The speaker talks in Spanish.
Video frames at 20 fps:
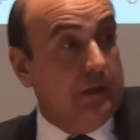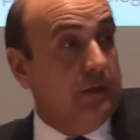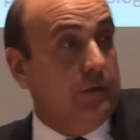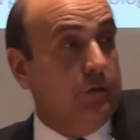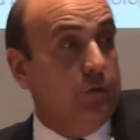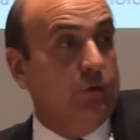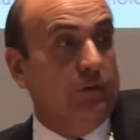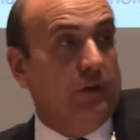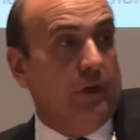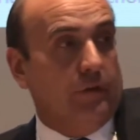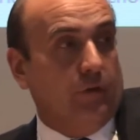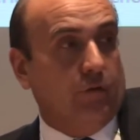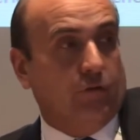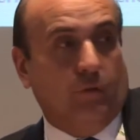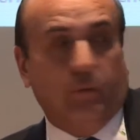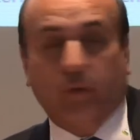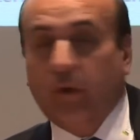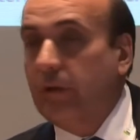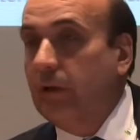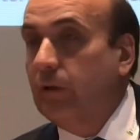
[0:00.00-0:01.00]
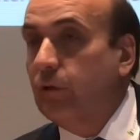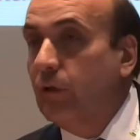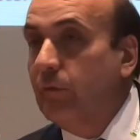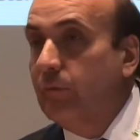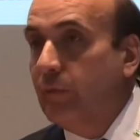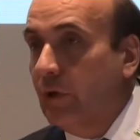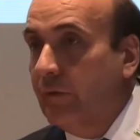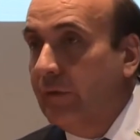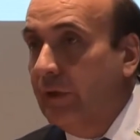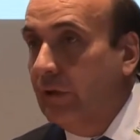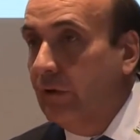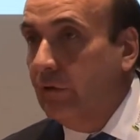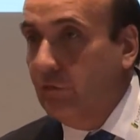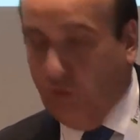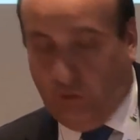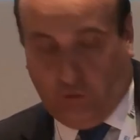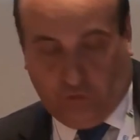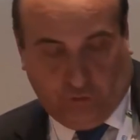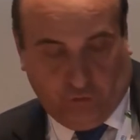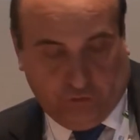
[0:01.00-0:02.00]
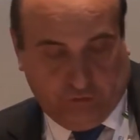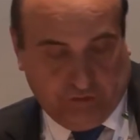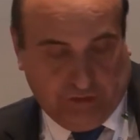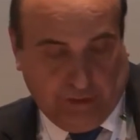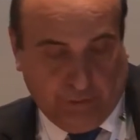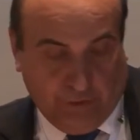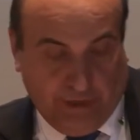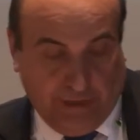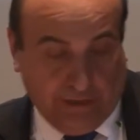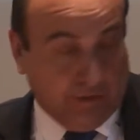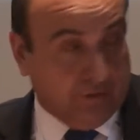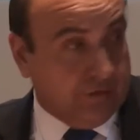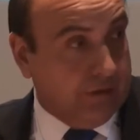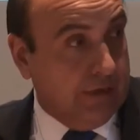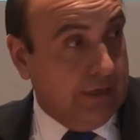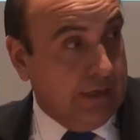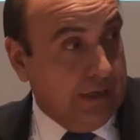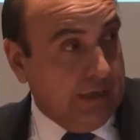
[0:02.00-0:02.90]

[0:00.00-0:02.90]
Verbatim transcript: y un 18% en promedio son los costes laborales.